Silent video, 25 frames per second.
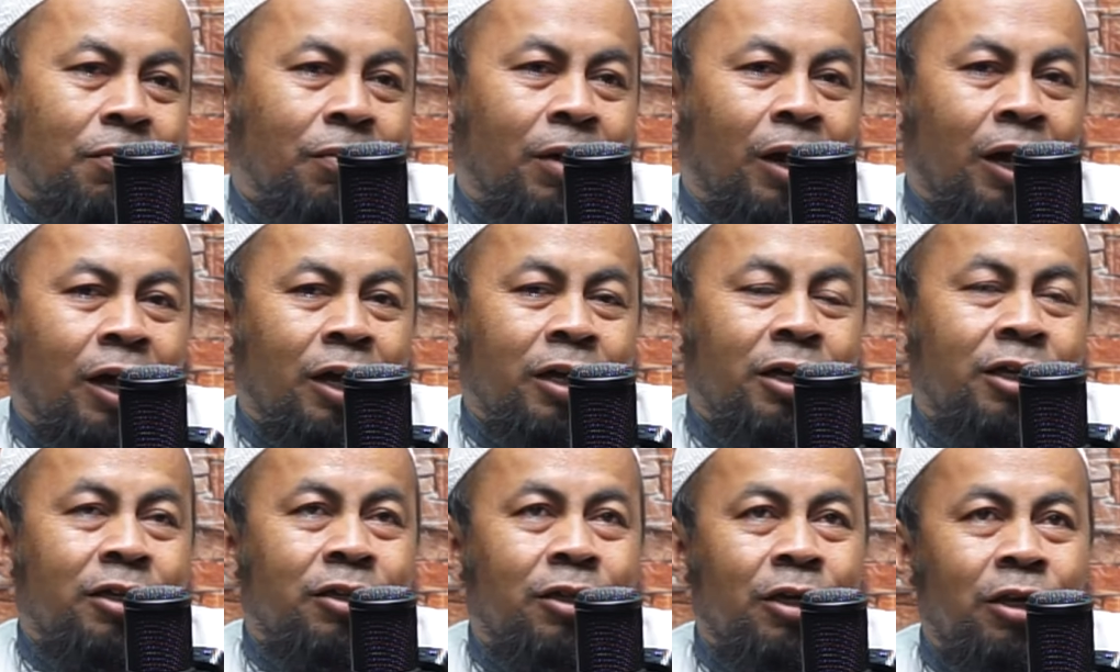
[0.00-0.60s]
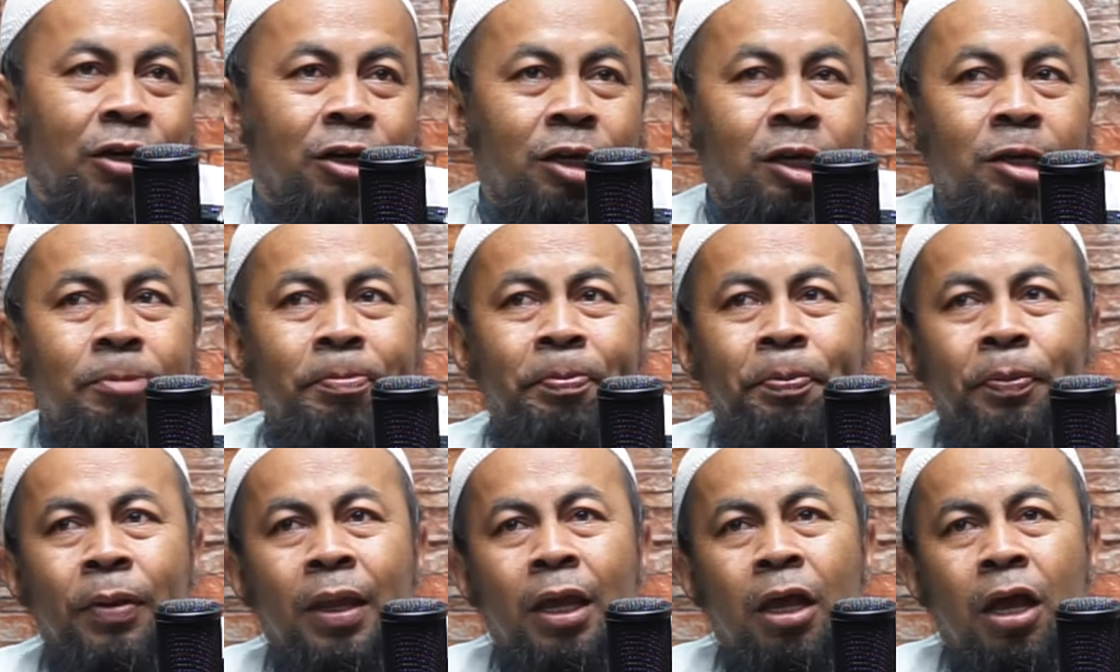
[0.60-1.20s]
maka di
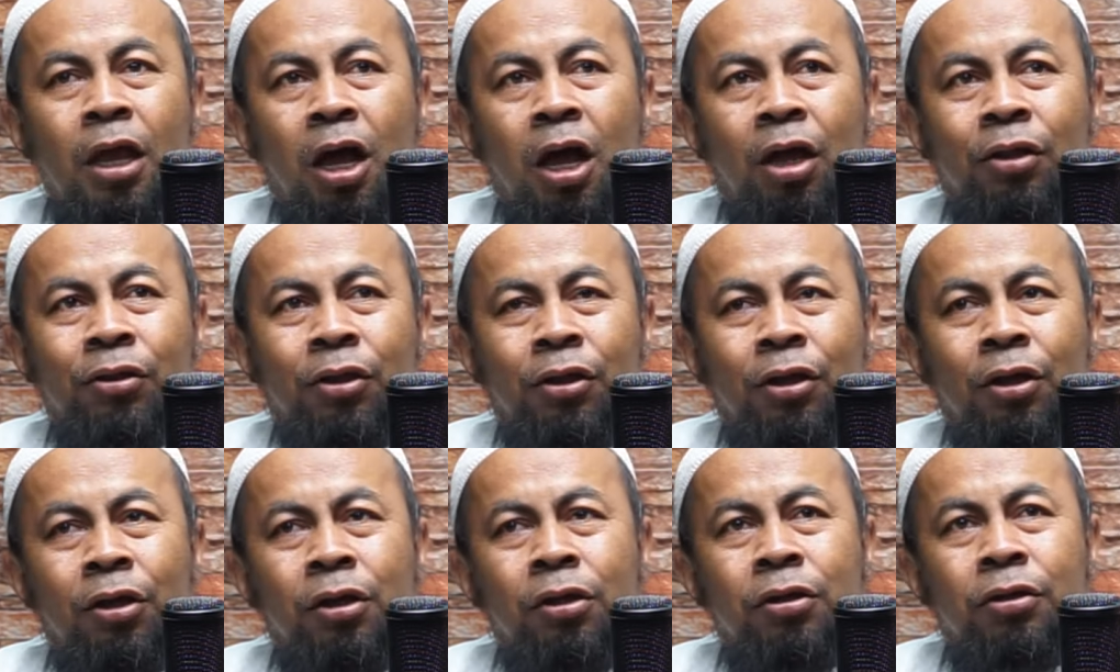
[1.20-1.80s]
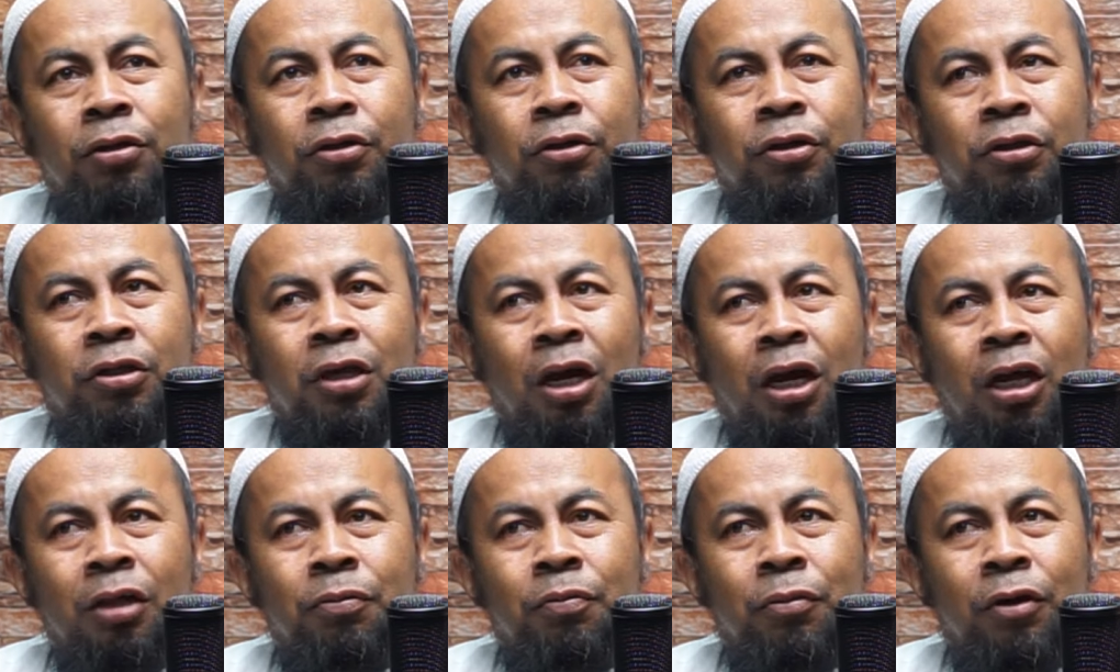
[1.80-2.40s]
sini Allah
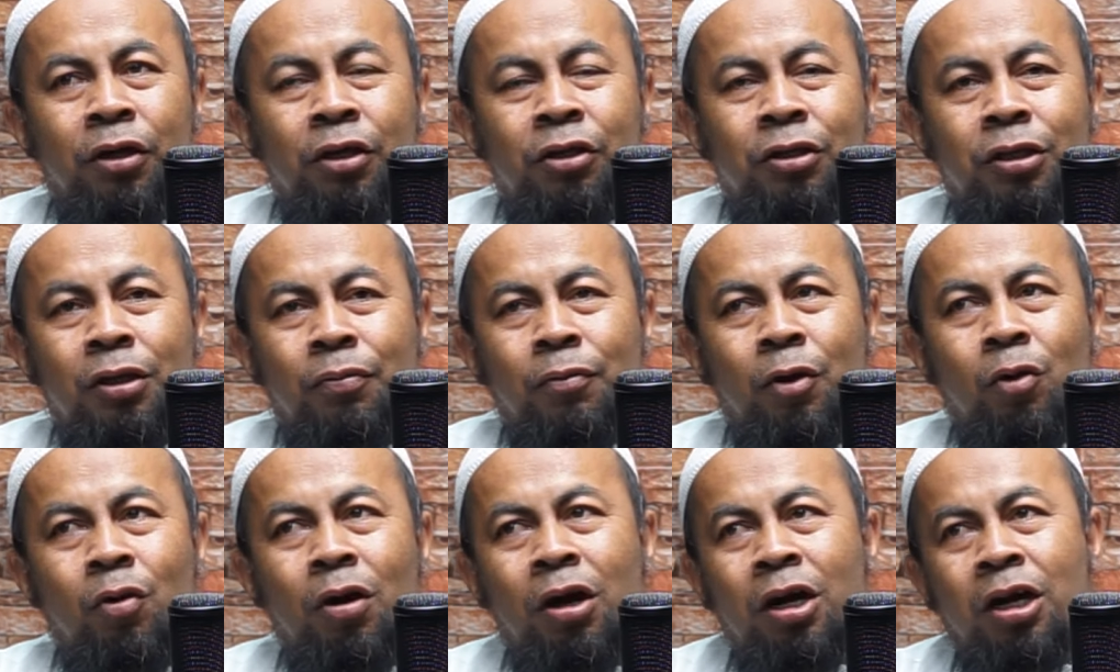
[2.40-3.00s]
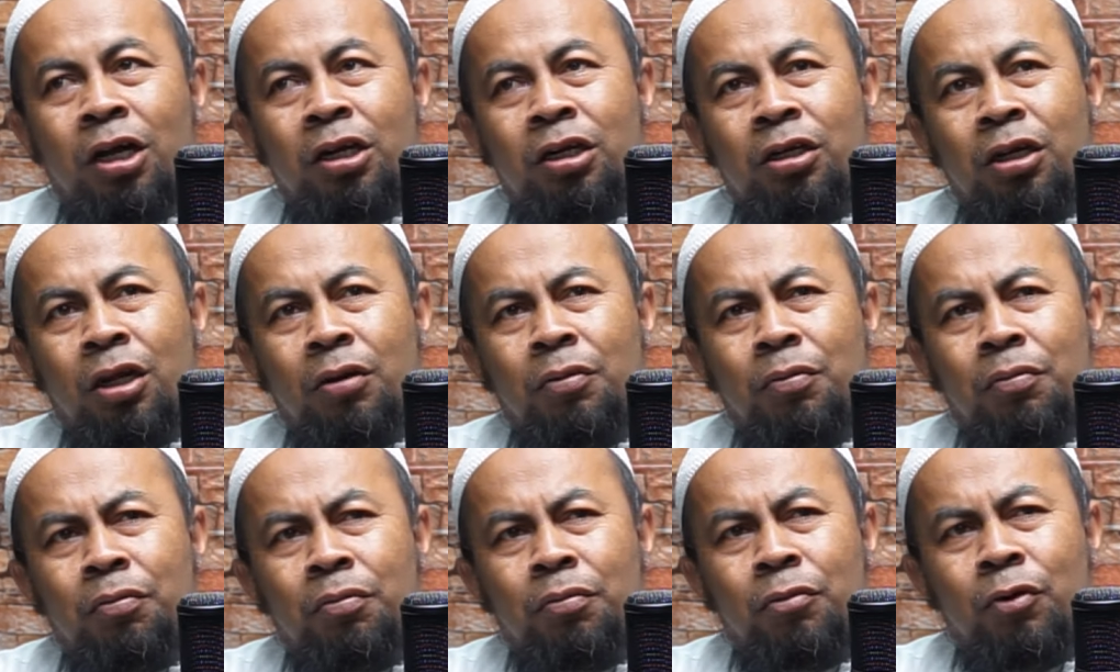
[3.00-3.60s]
sangat mengistimewakan
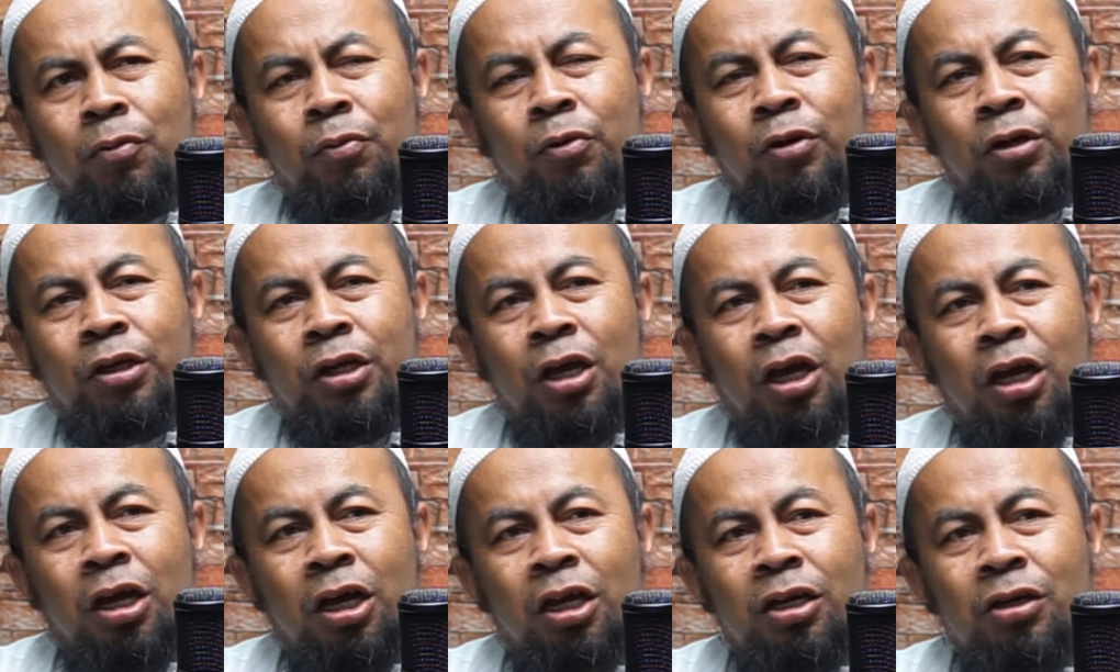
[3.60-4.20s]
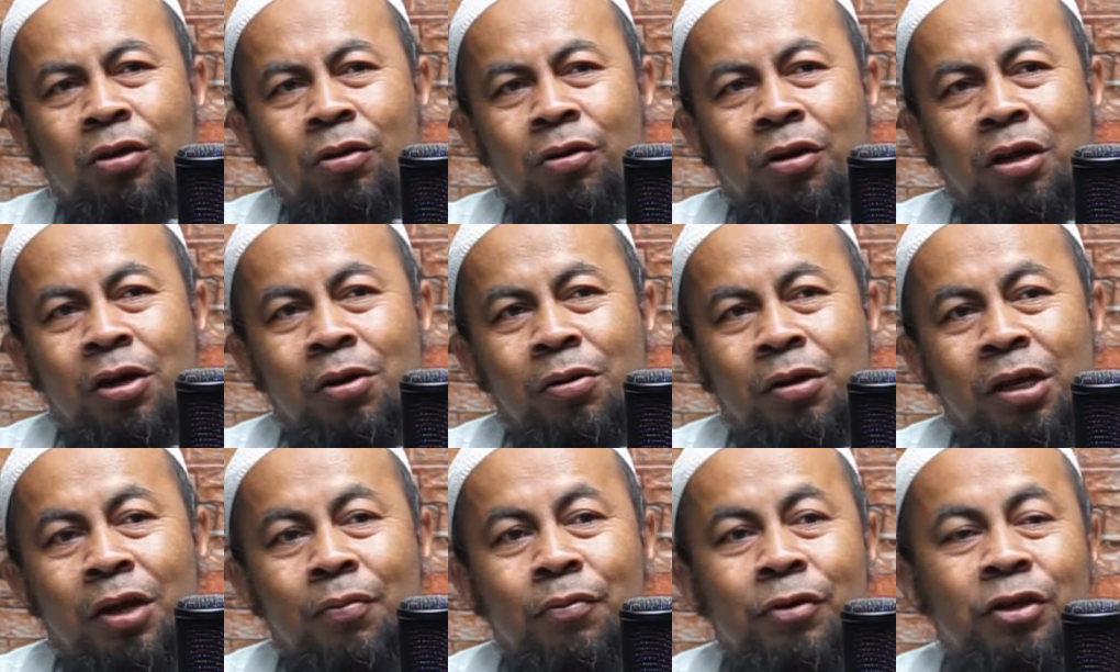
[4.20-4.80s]
dan memuliakan
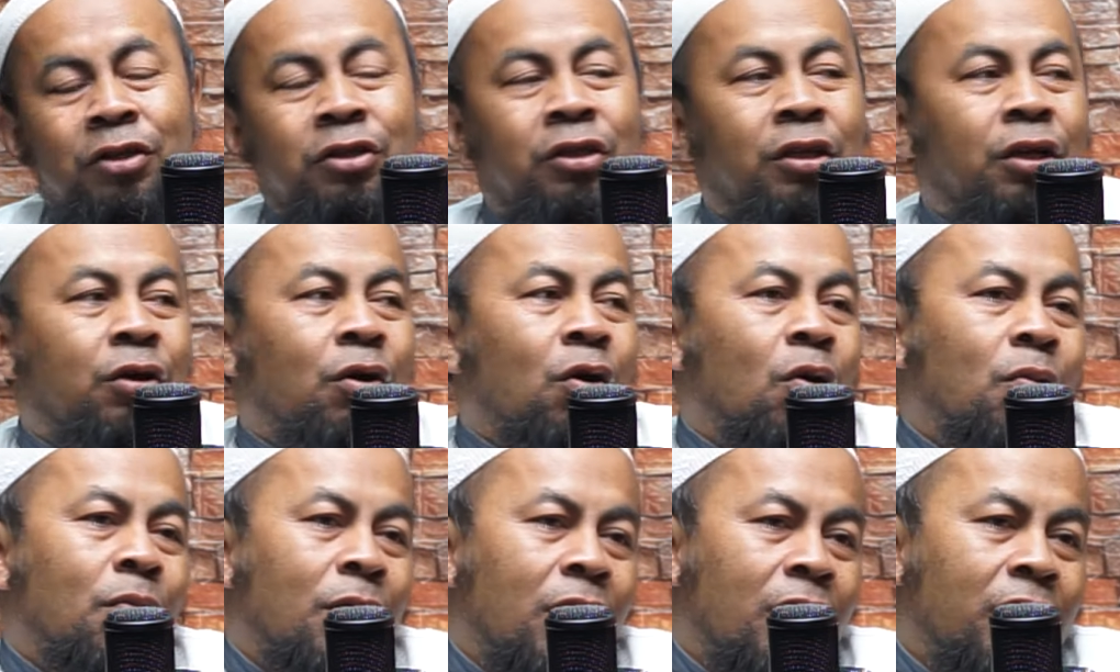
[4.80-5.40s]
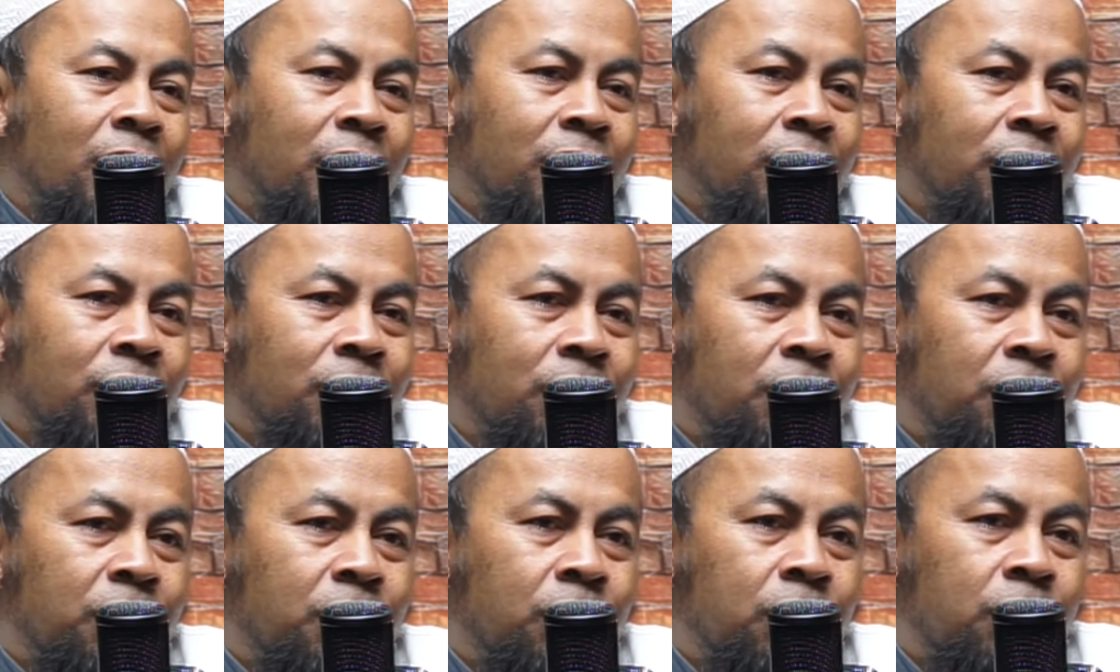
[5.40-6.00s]
orang-orang yang beristiqomah.
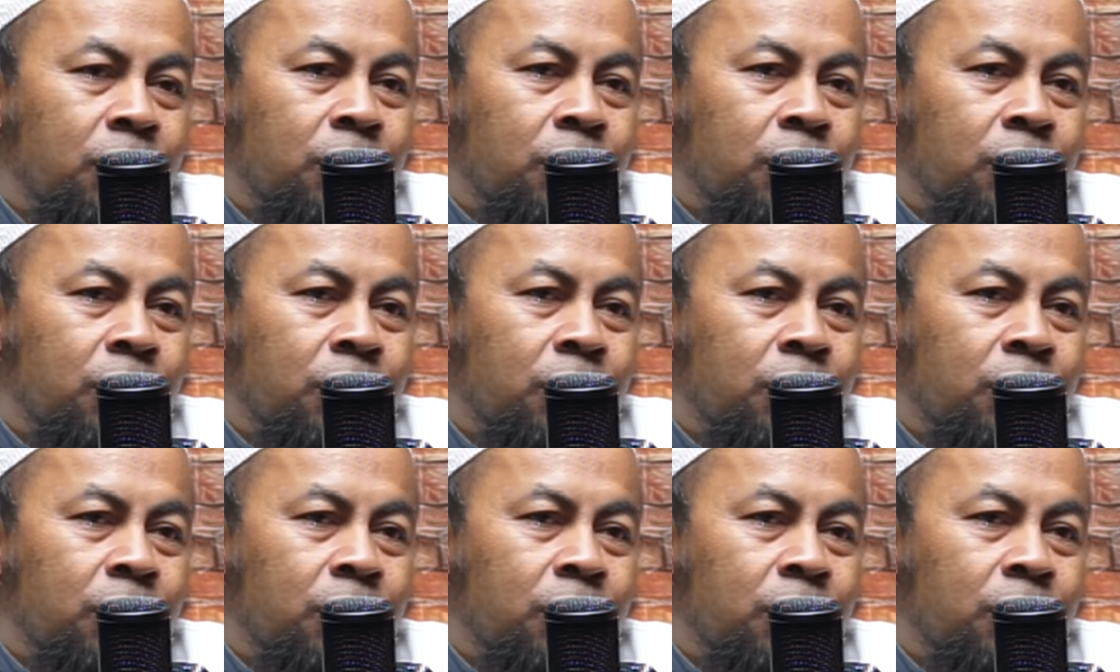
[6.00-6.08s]
Ya.